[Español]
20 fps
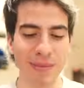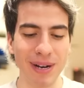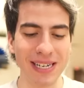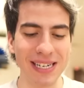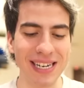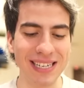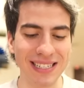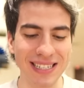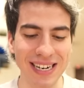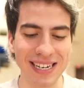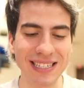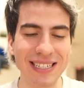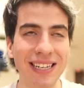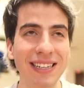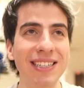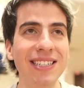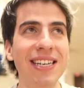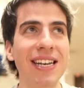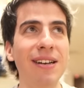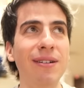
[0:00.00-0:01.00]
Para las
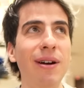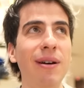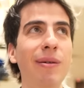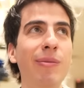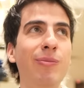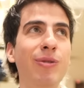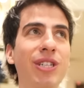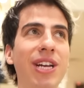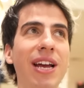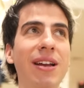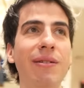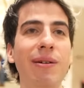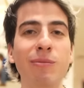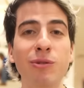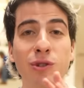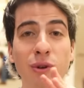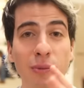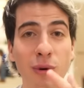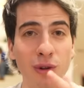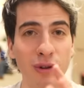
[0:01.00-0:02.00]
300 que llevaba, pues ya
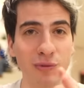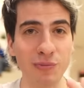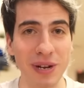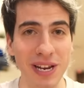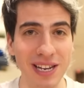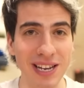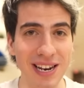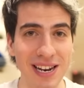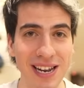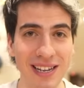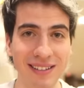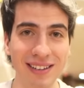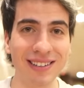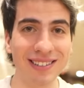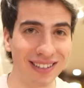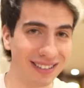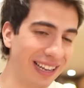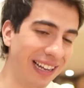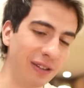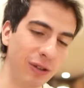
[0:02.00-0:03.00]
llevamos como
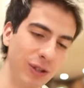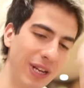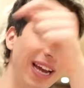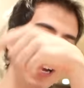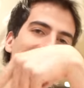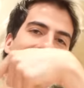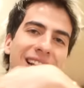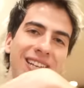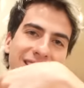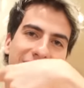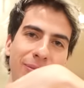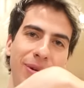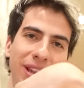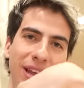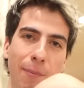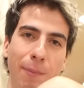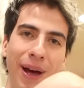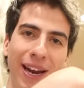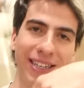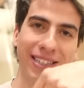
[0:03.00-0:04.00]
2.500 y tantos, aquí les debe de
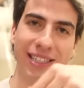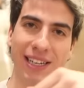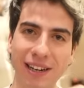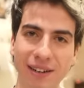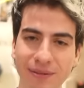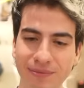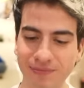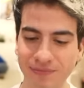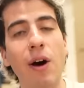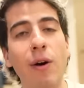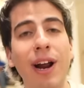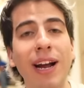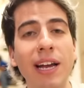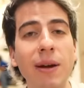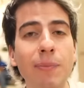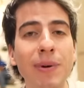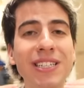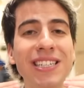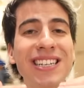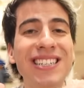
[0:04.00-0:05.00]
aparecer. Ahora,
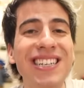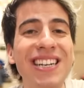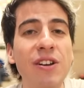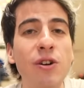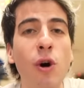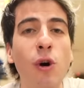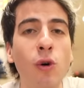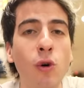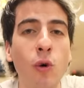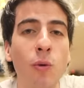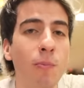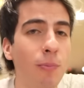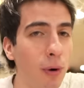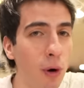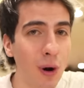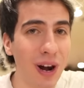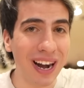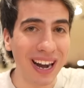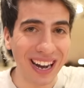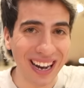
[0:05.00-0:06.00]
¿qué pasa si no
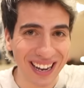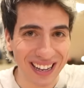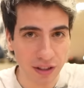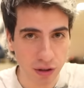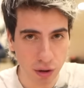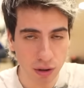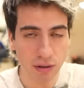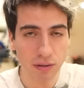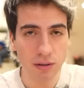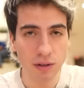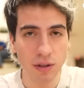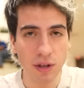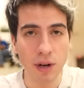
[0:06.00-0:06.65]
cumplo el reto?